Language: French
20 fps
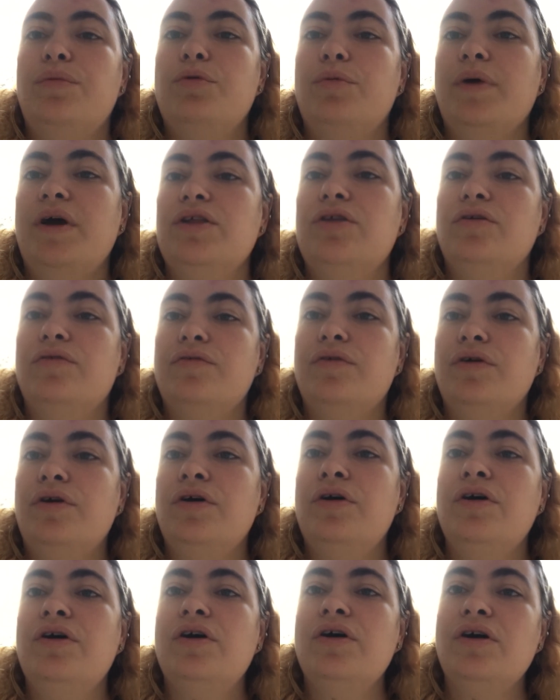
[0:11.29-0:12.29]
à peu près
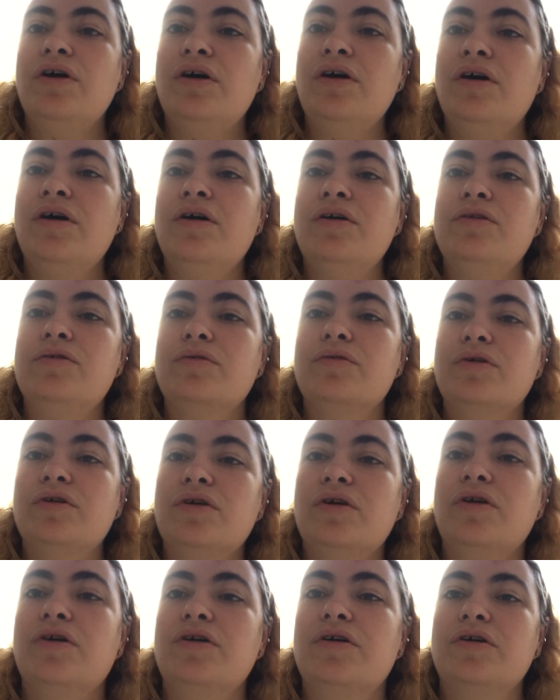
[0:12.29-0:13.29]
9h,
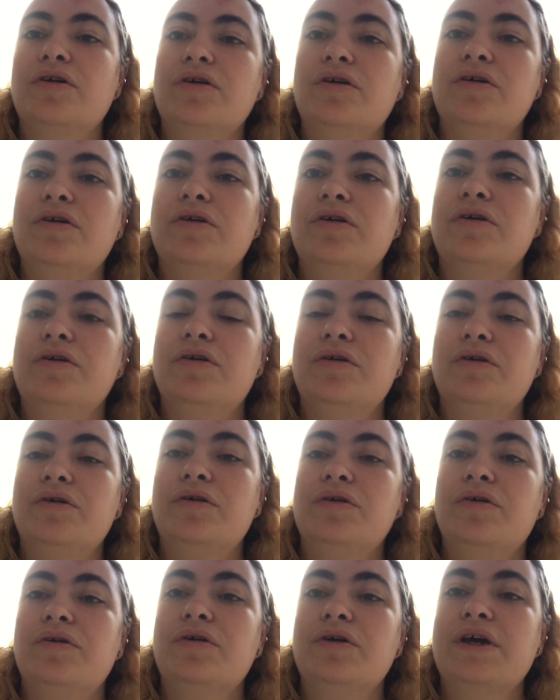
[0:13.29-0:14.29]
donc
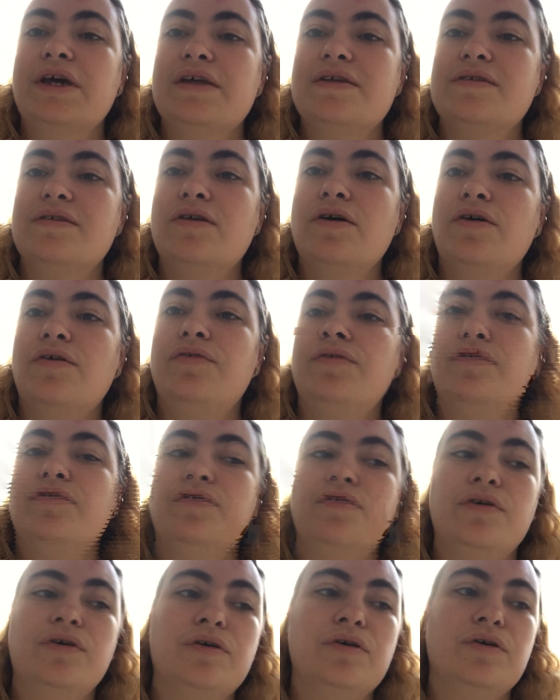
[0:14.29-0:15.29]
Christophe,